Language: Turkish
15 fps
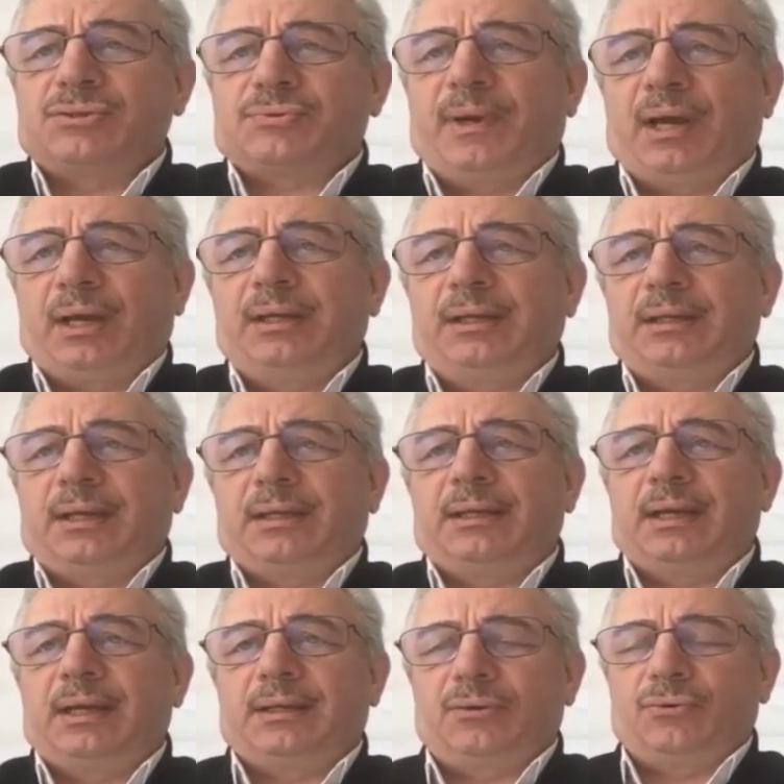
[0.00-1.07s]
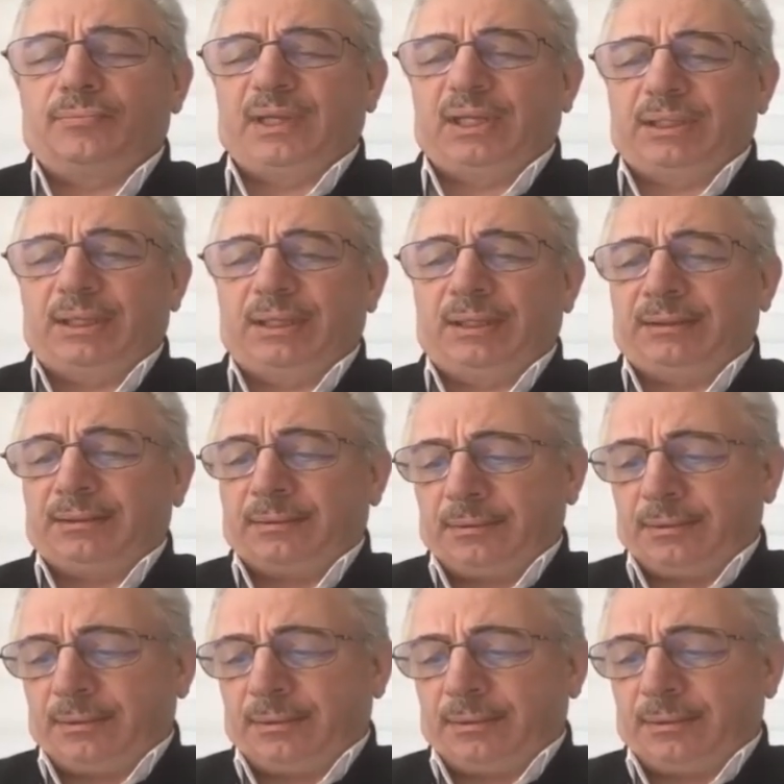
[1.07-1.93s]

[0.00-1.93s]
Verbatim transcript: ecmaîne ila yevmiddin.